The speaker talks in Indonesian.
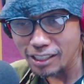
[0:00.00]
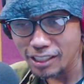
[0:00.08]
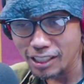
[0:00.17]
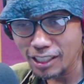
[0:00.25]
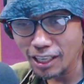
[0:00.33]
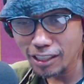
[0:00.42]

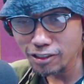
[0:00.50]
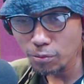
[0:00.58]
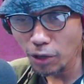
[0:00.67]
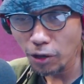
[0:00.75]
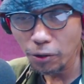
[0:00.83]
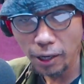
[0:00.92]
Ketika
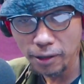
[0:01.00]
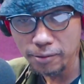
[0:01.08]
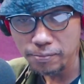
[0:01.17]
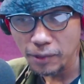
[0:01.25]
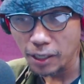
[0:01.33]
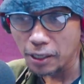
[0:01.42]
semua orang
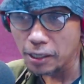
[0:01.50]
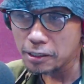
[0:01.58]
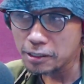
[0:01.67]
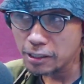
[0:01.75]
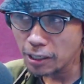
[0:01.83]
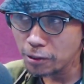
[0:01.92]

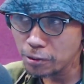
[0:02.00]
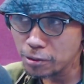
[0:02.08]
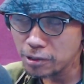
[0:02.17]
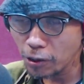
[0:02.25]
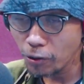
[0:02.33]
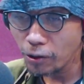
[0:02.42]
selalu
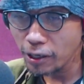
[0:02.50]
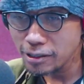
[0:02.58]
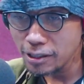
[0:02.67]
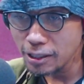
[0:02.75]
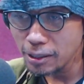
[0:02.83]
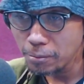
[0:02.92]

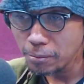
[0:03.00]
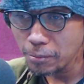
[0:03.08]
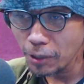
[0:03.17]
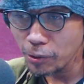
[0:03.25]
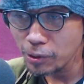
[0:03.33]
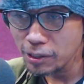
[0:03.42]
terkoneksi
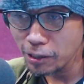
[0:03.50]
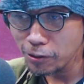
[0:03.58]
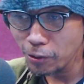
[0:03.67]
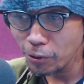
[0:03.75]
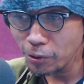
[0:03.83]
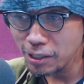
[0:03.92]
melalui
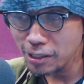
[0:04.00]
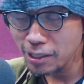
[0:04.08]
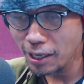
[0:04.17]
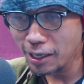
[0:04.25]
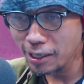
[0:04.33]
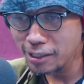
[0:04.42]
teknologi
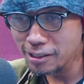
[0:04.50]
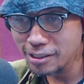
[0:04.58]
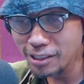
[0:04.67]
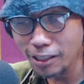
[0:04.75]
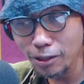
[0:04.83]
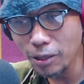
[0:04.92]
dan
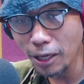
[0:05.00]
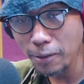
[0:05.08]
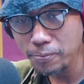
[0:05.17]
tentunya